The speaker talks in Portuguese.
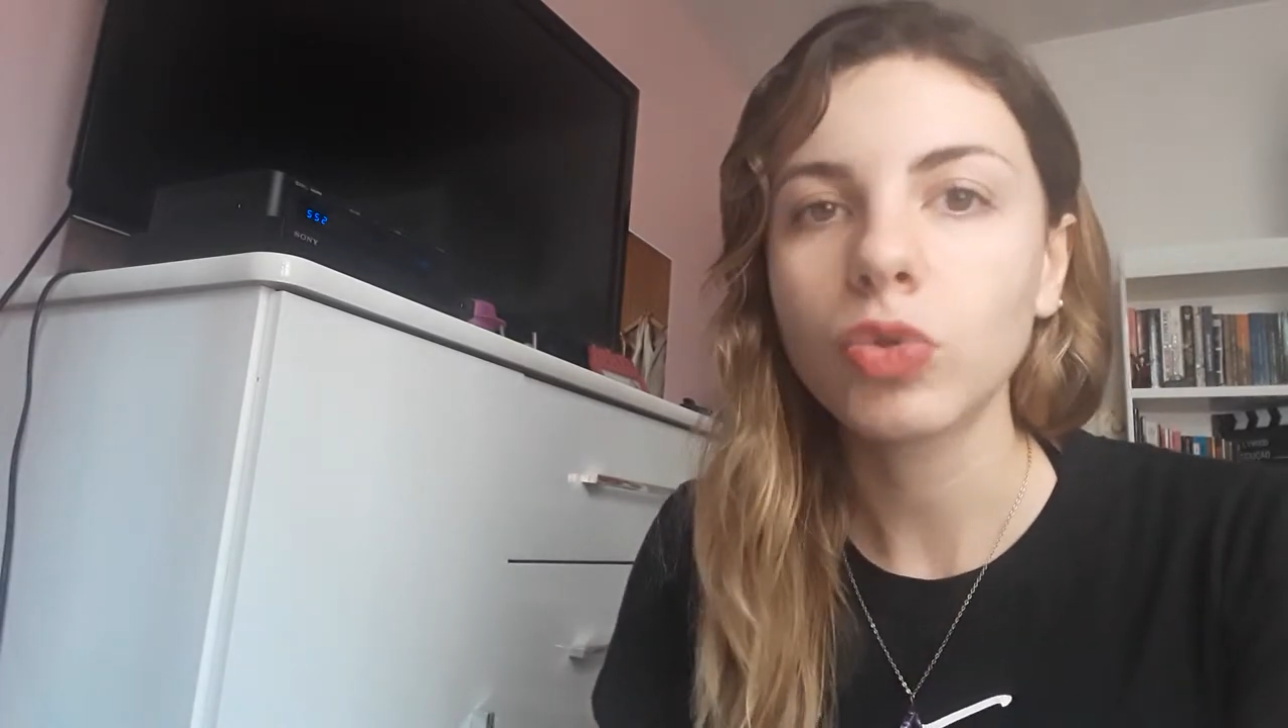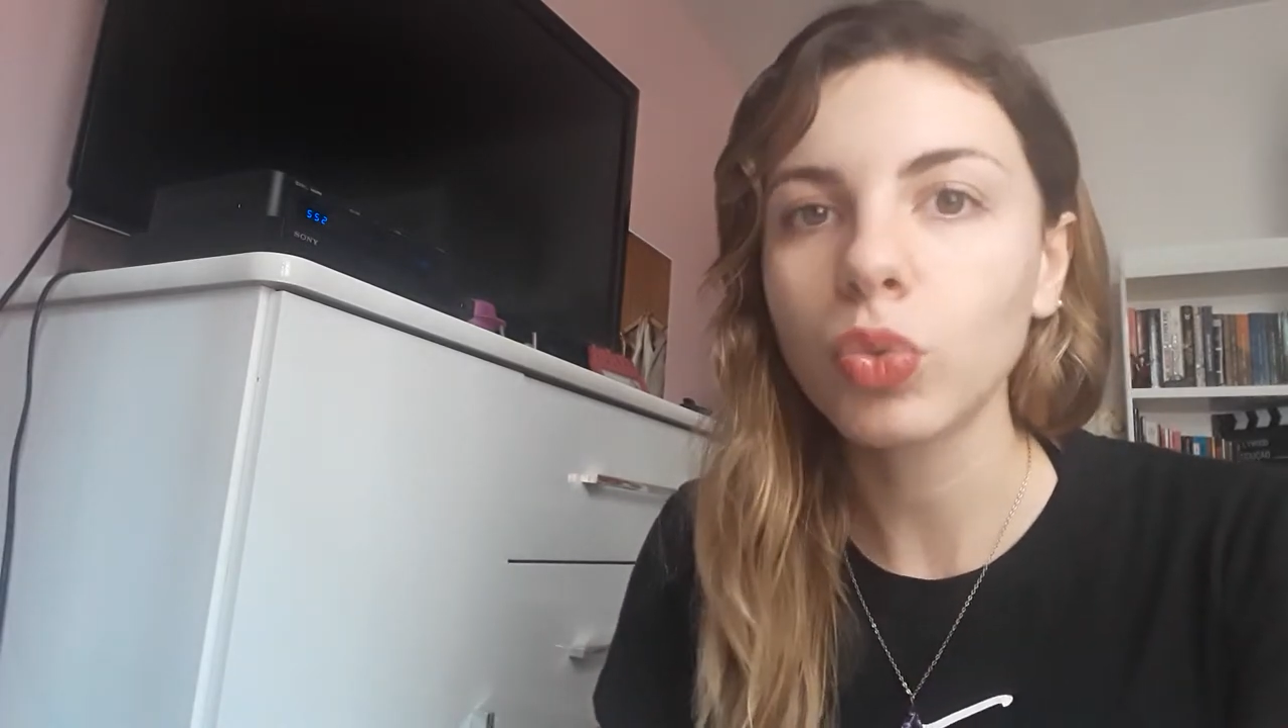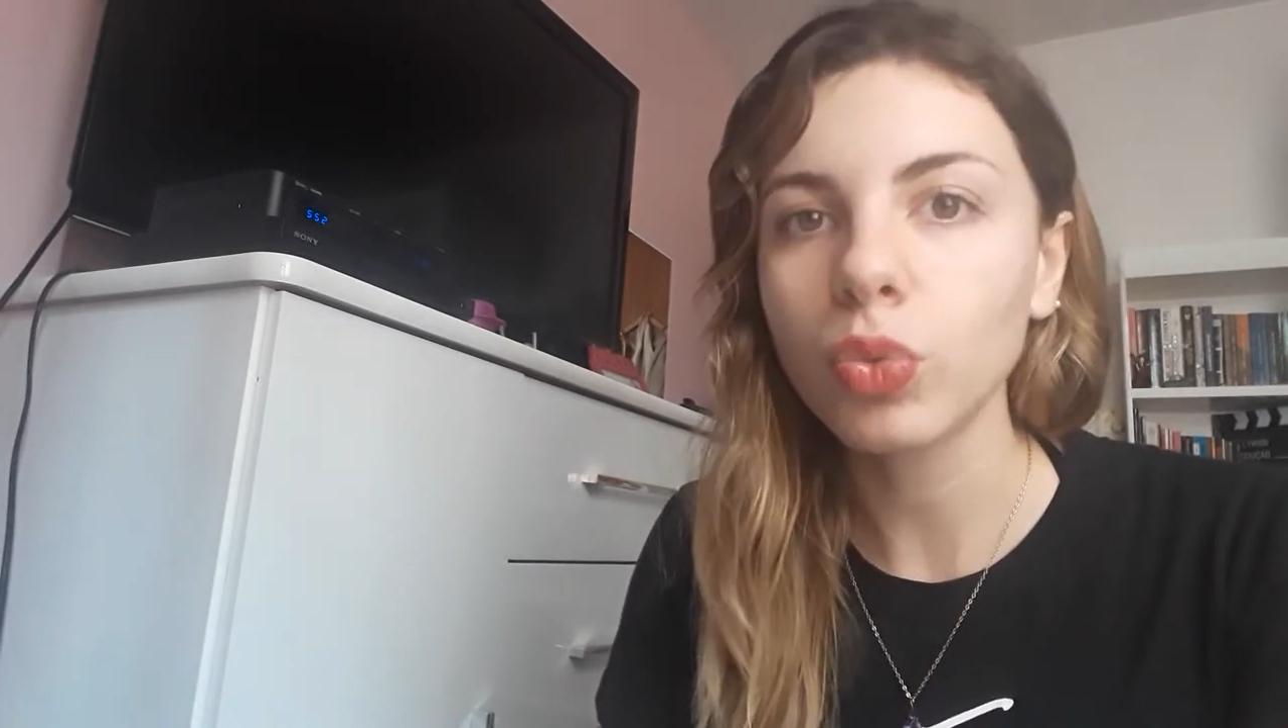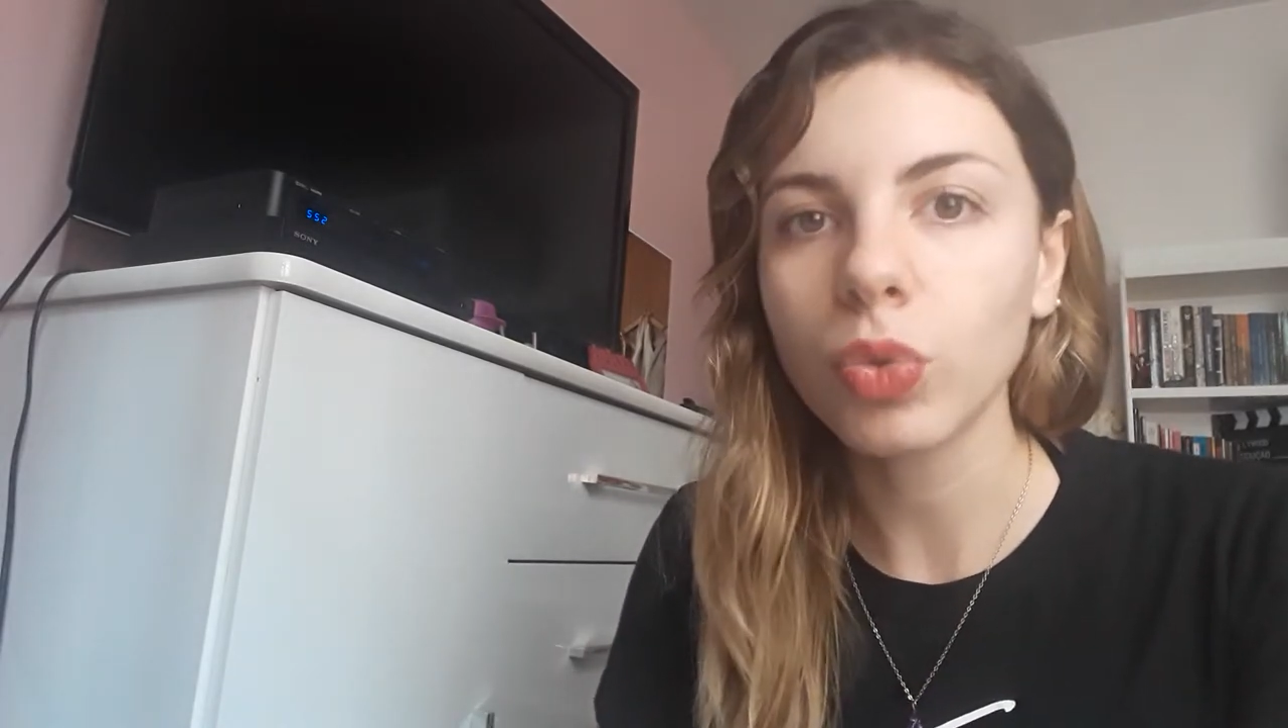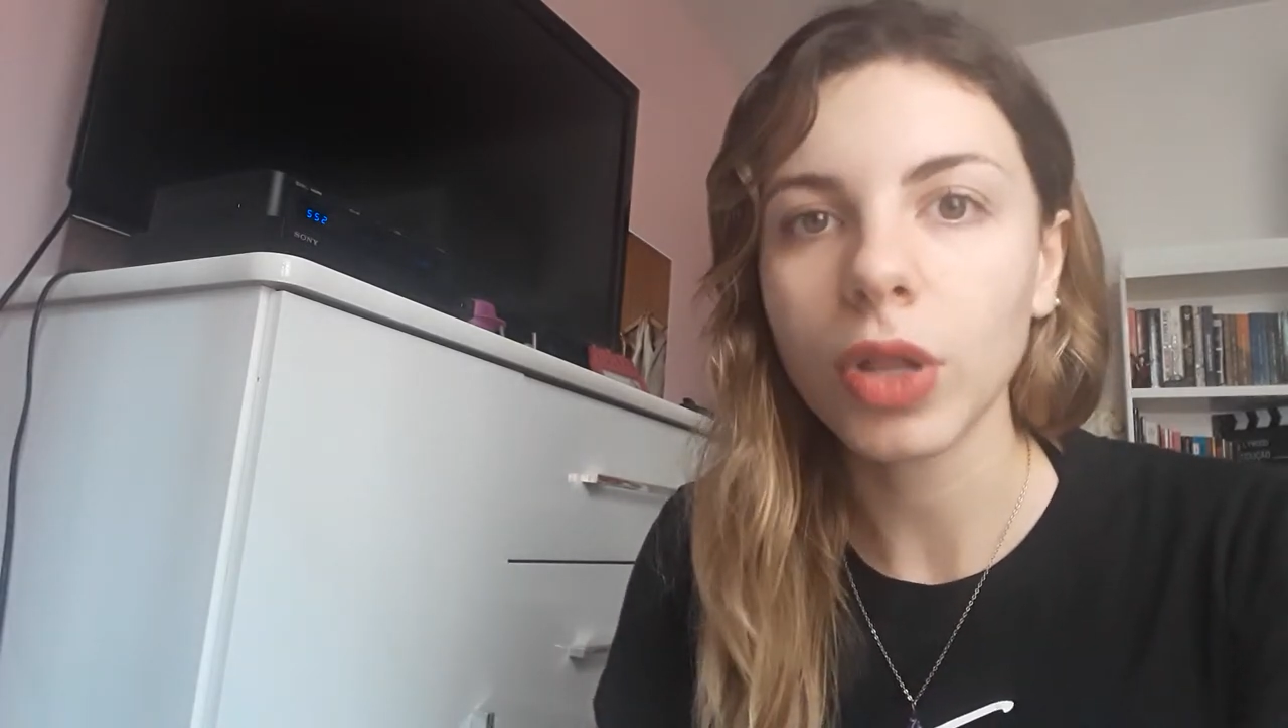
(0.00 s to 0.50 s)

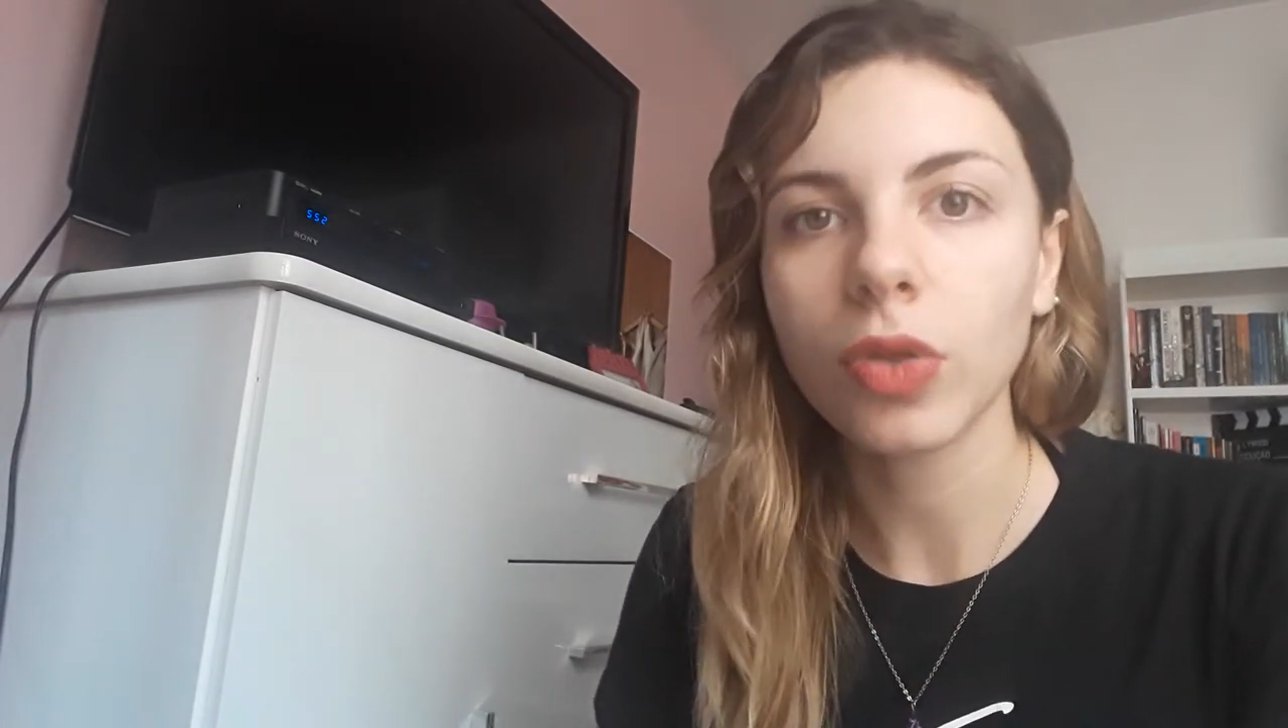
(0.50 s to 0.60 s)
tudo é